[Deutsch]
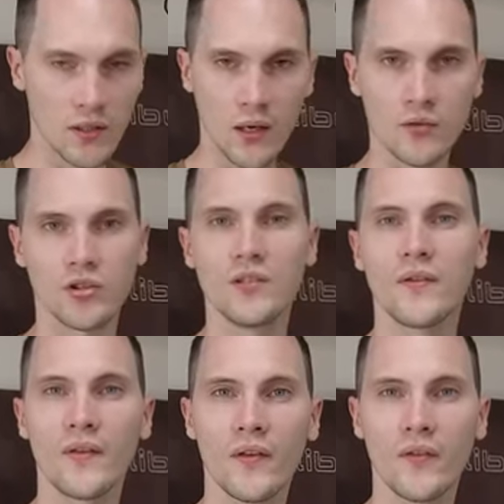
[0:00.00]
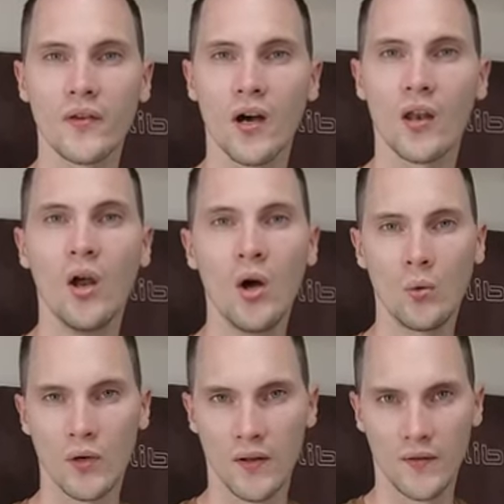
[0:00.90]
Etage tiefer setzen kann
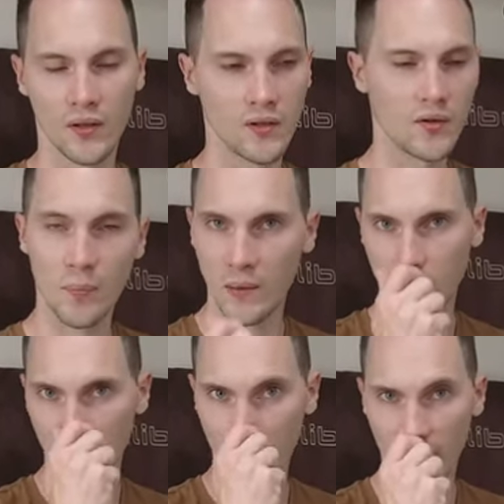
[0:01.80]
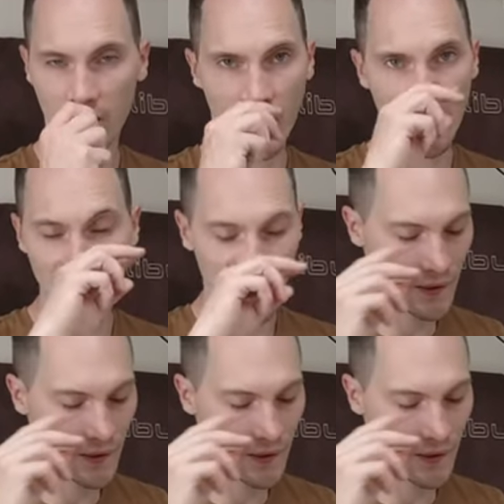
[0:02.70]
und als drittes Bett benutzen kann.